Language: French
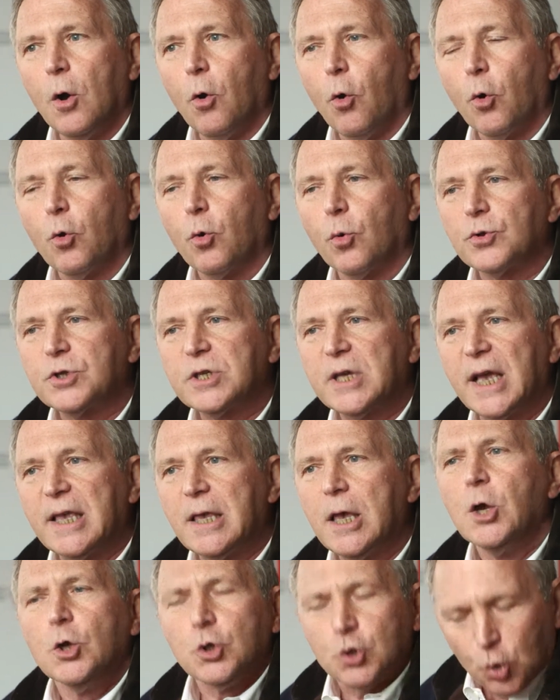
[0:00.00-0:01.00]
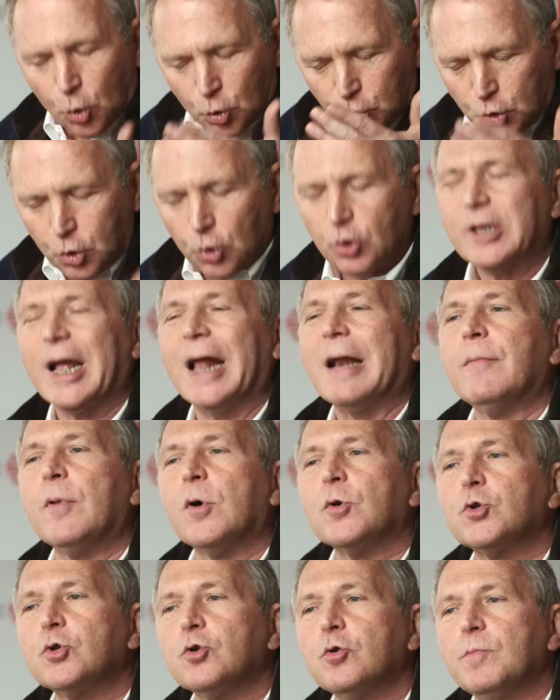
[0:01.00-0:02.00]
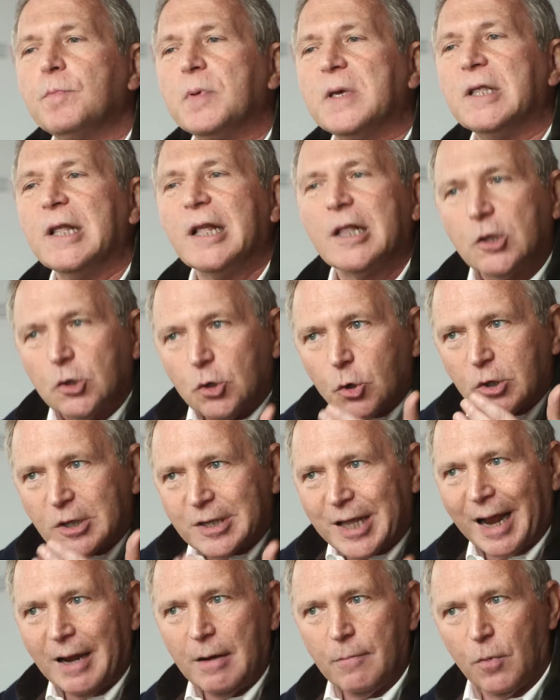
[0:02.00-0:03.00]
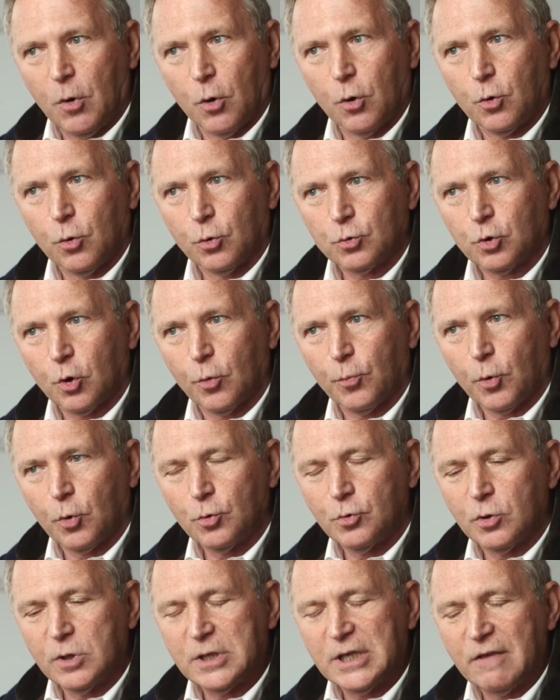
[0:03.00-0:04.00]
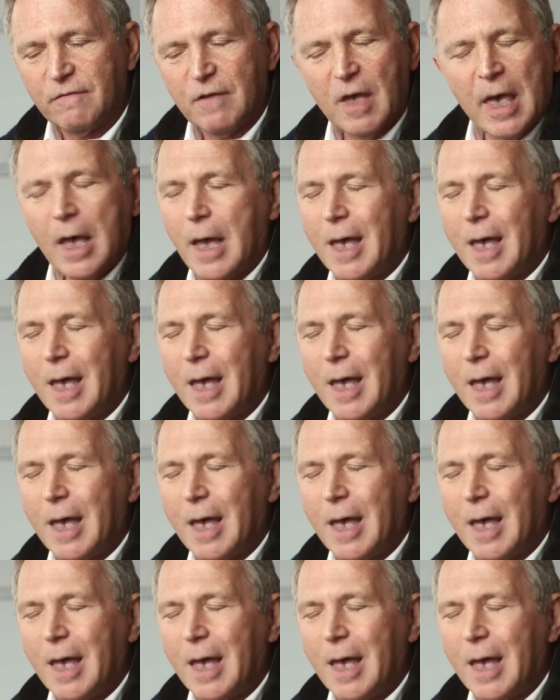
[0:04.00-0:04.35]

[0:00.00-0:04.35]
au Conseil sont totalement stupides et totalement contre-productives.